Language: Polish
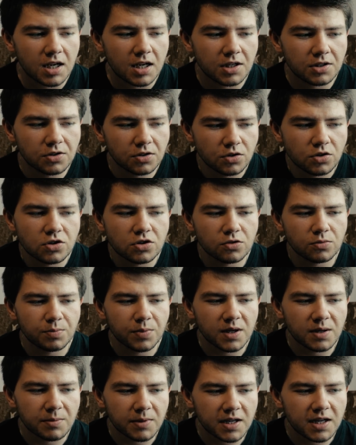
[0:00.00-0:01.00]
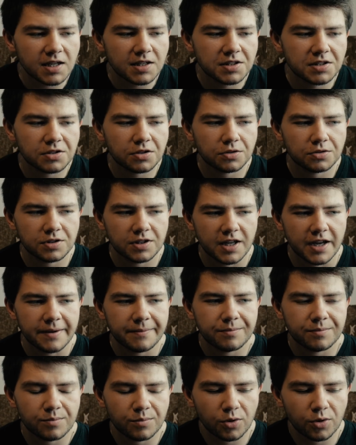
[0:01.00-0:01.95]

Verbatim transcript: I to jest super mega istotne,